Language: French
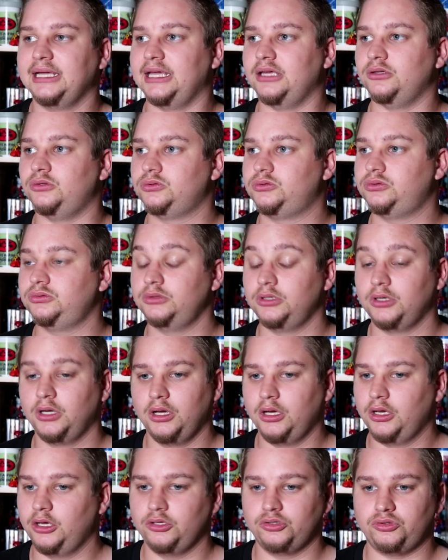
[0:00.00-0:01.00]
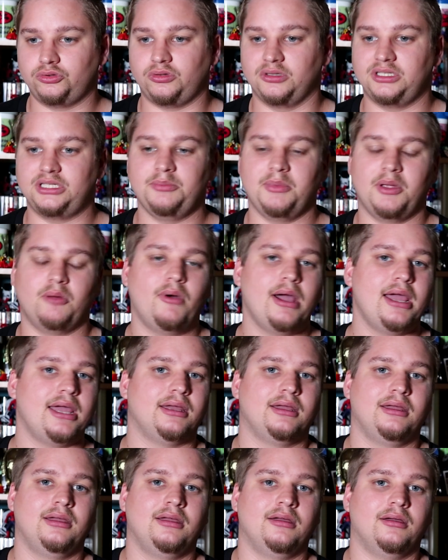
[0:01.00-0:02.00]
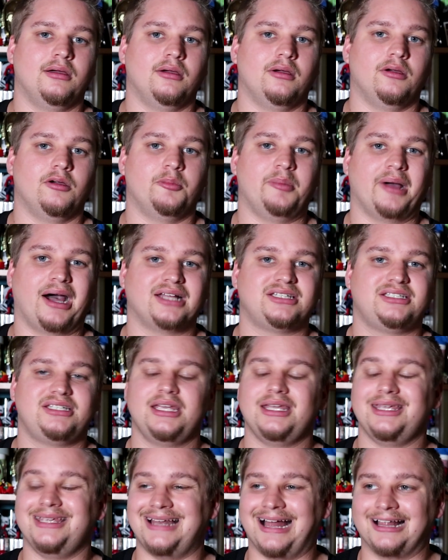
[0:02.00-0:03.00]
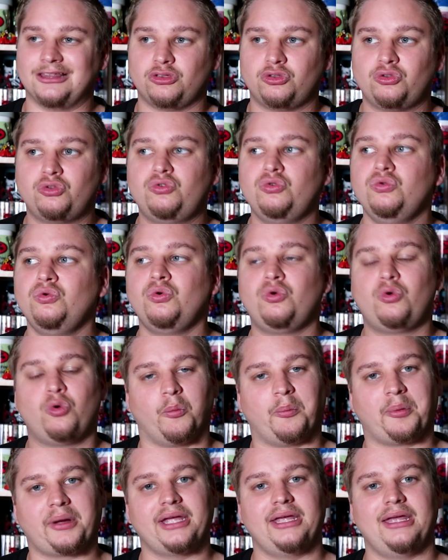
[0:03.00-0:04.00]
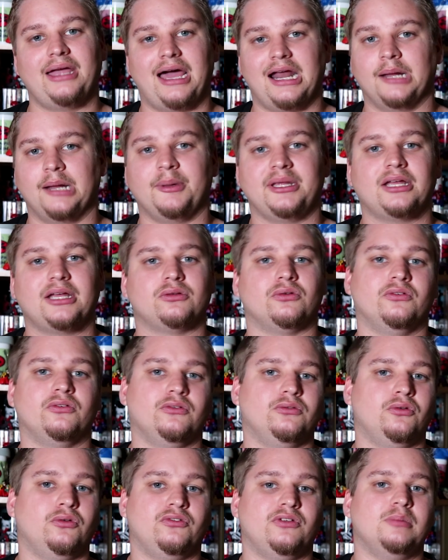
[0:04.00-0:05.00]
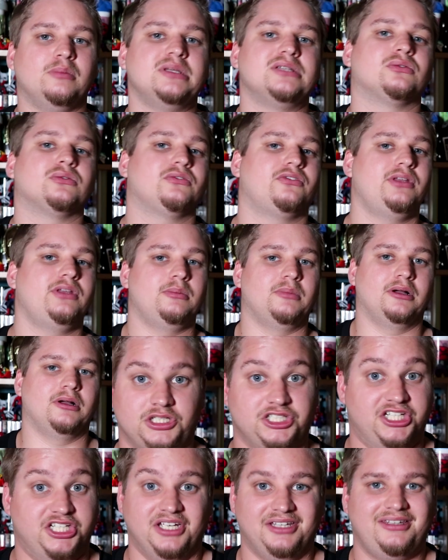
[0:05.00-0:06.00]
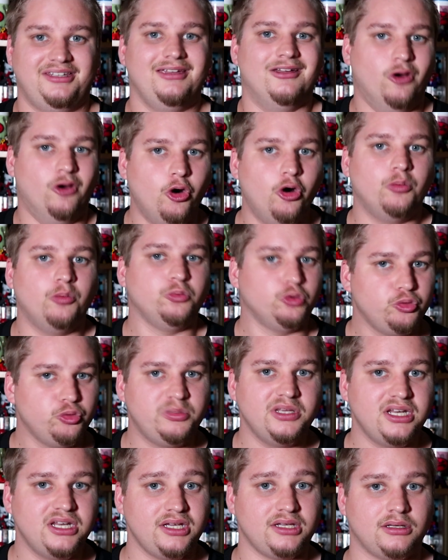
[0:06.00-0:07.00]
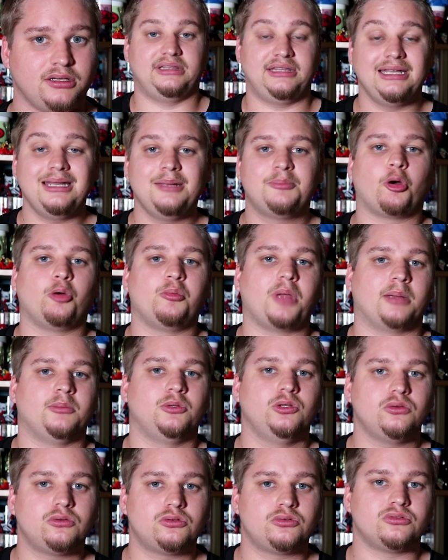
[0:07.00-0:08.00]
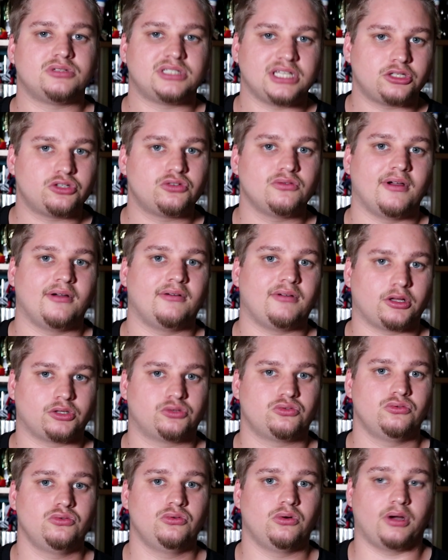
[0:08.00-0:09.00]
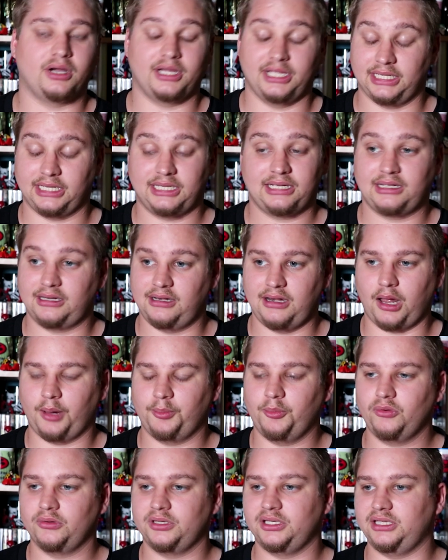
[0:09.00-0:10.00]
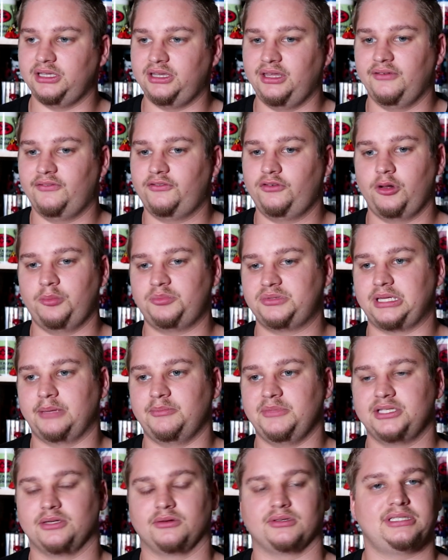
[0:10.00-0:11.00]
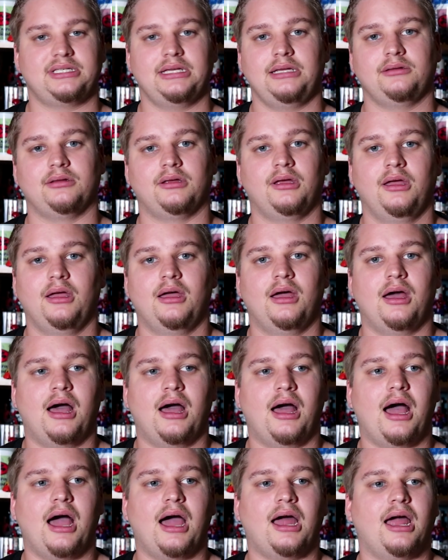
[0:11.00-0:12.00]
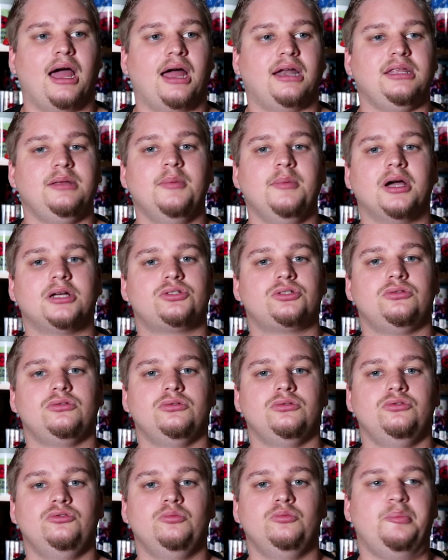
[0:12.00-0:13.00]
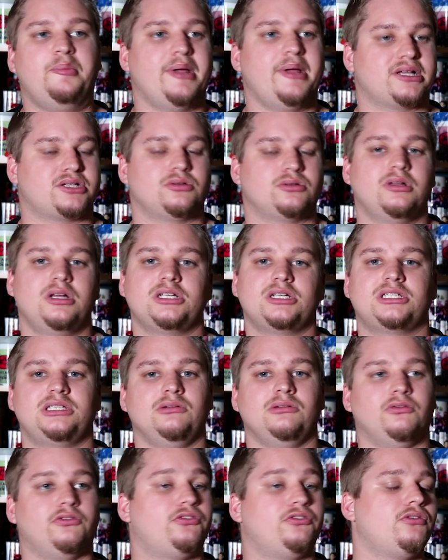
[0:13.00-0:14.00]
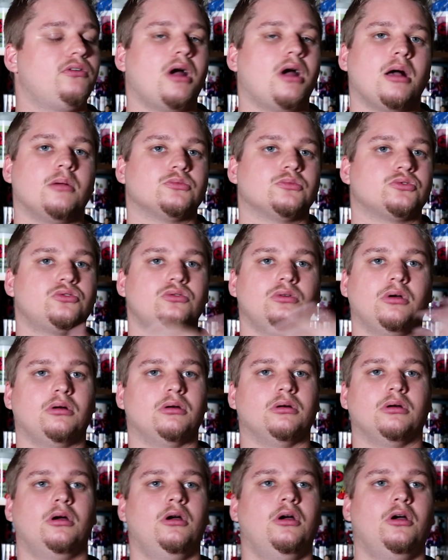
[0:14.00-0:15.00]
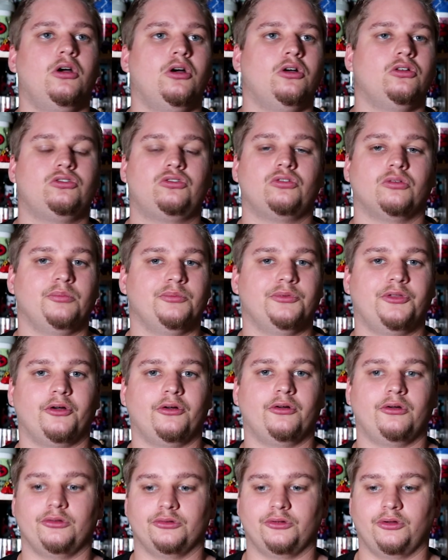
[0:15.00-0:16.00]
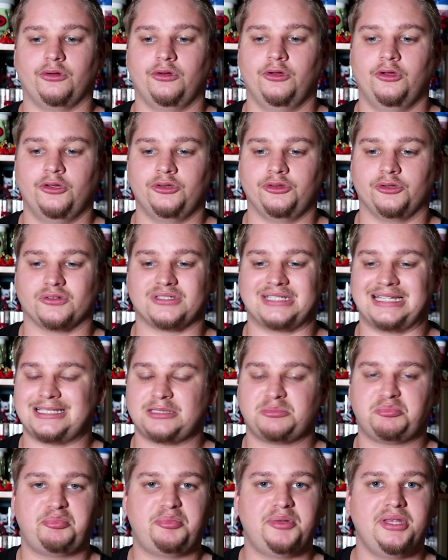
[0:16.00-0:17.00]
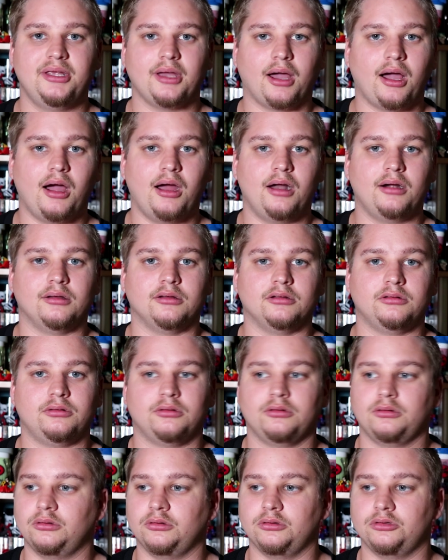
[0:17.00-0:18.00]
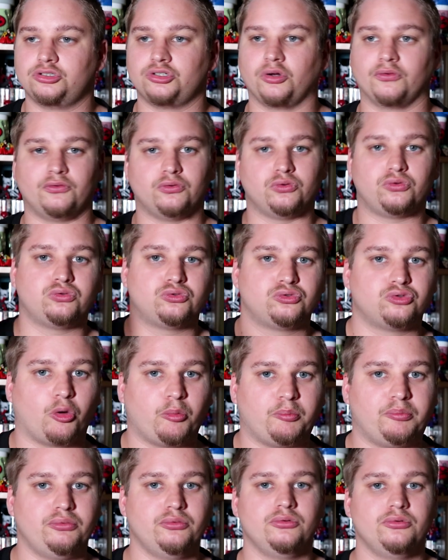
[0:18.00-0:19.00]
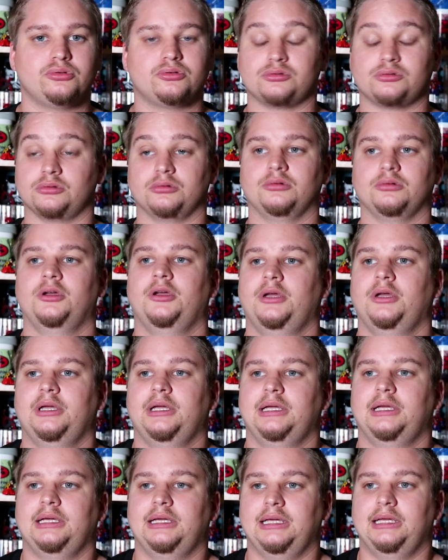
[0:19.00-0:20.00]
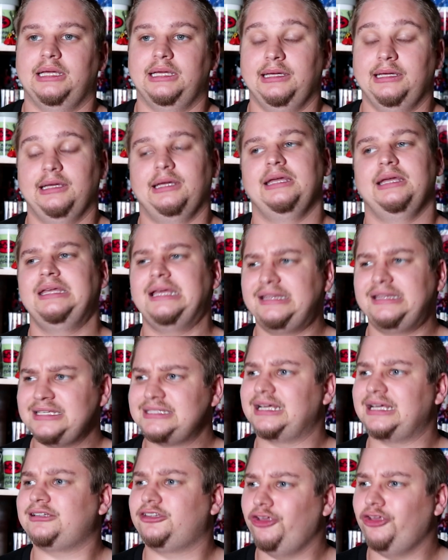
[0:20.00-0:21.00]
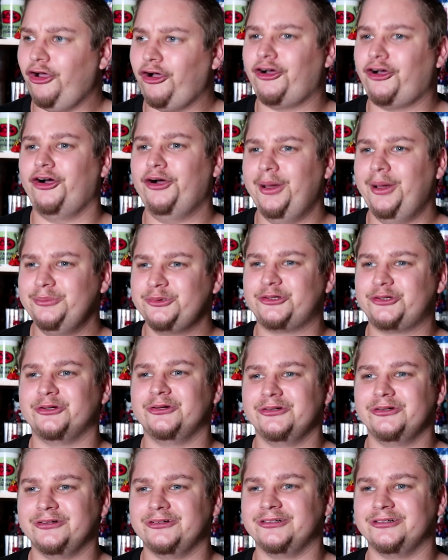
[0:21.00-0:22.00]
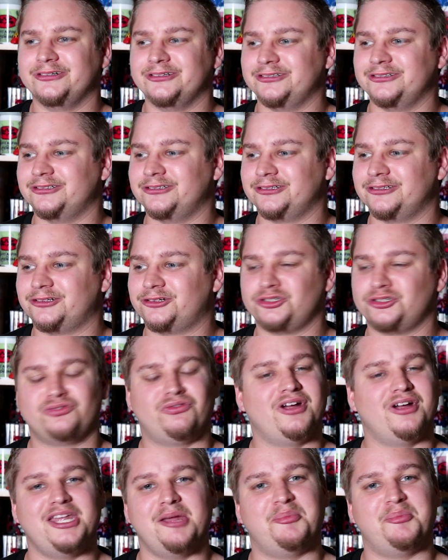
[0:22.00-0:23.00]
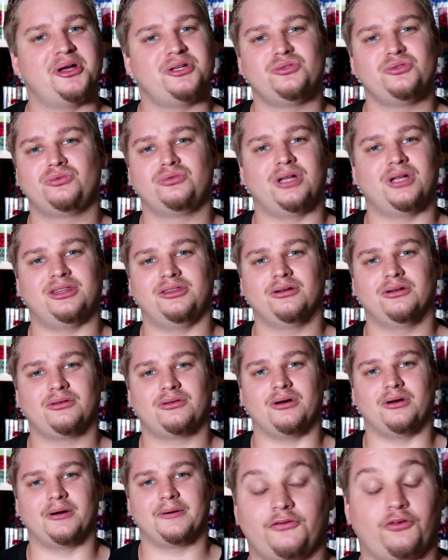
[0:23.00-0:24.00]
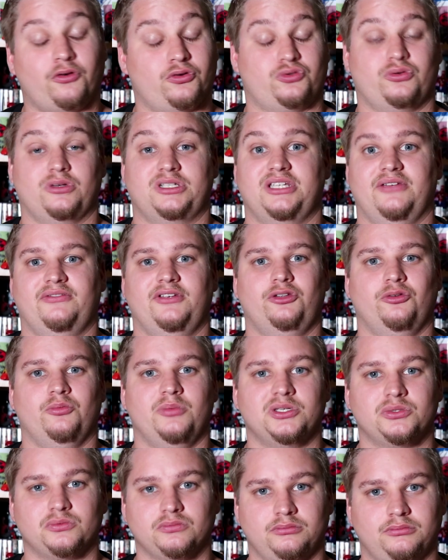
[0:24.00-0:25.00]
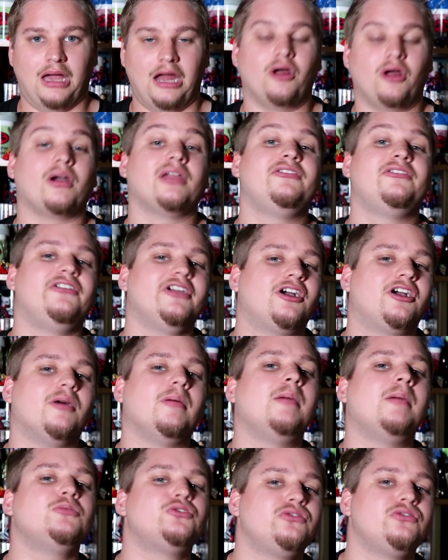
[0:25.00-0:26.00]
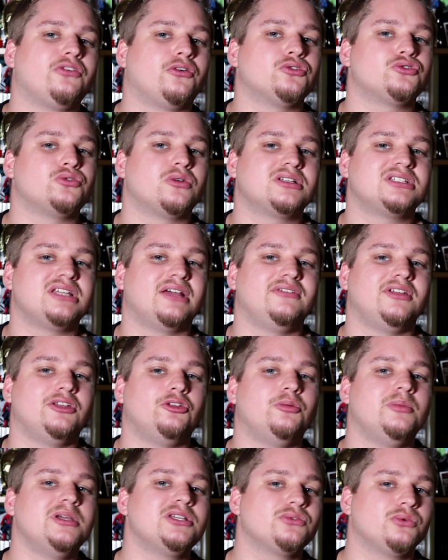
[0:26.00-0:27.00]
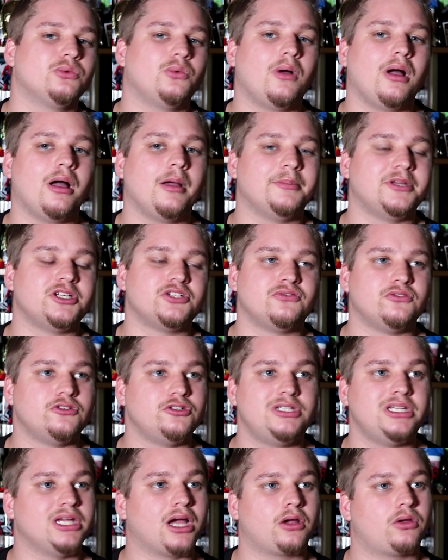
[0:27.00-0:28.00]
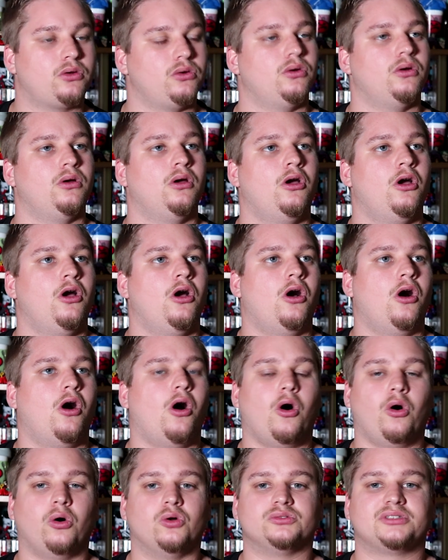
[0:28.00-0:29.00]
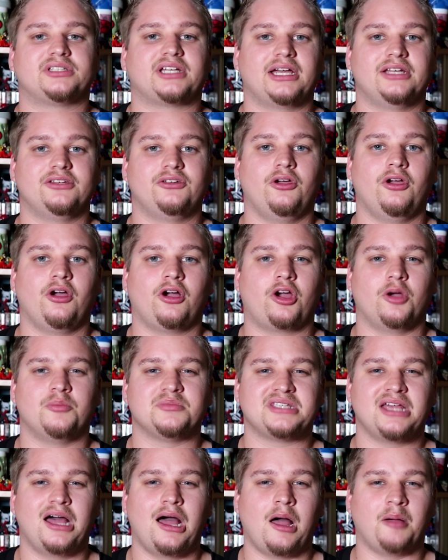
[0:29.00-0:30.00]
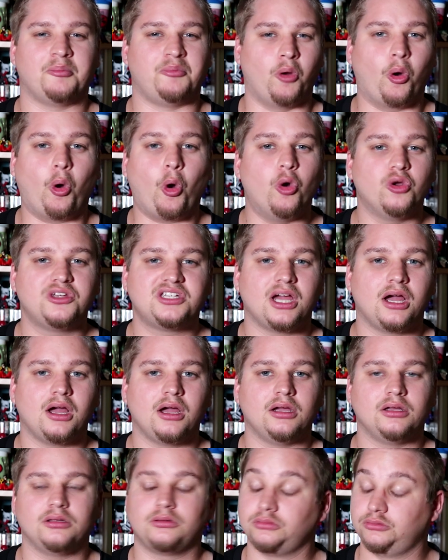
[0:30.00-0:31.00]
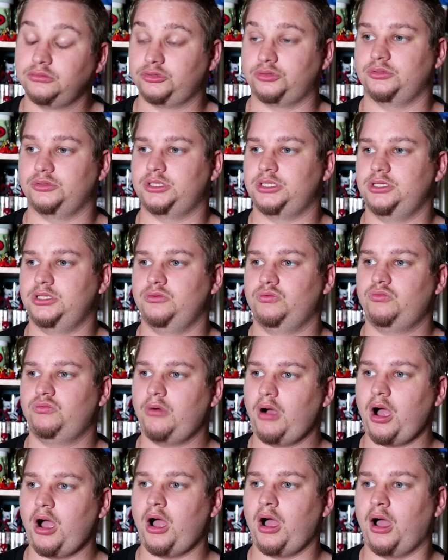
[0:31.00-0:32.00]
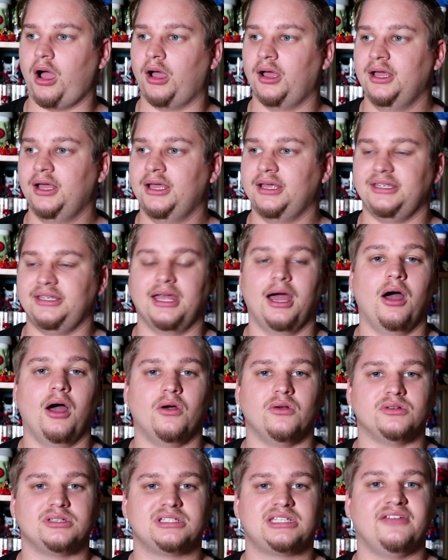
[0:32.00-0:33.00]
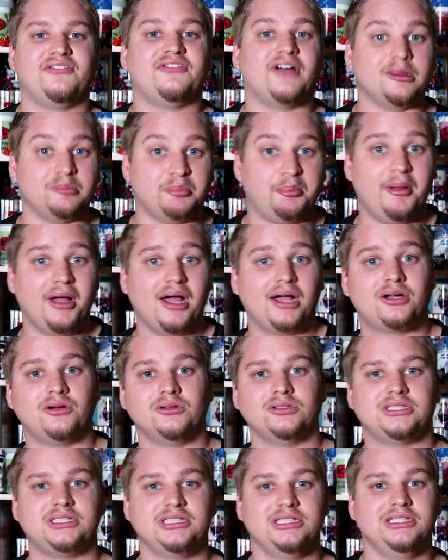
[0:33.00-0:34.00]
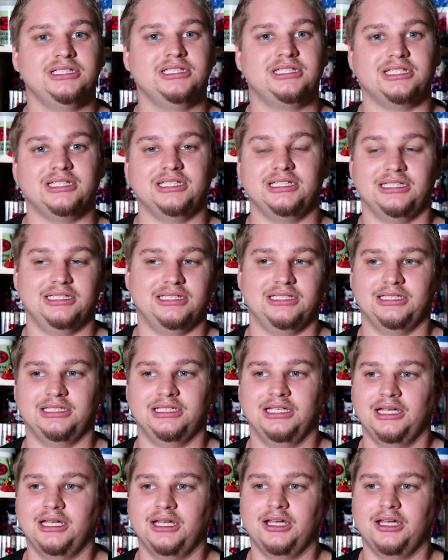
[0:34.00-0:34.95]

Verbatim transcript: Et du coup, tu te dis, mais ouais, euh, Baratier, il a tout compris à la manière de, filmer son film. J'ai été omnubilé. Dès les premières minutes, tu sais que tu vas avoir du lourd. Et clairement, il développe sa mise en scène à, l'image du, personnage qui, au fur et à mesure, euh, tombe dans, cette spirale de euh, j'en veux toujours plus. Et il y a des acteurs quand même que, que je voyais pas du tout là-dedans quoi. François-Xavier de Maison. Alors il fait quand même du François-Xavier de Maison, hein, mais je veux dire que en trader comme ça, un peu requin et tout, je me suis dit, waouh Il y a euh, Stéphane Bach aussi qui.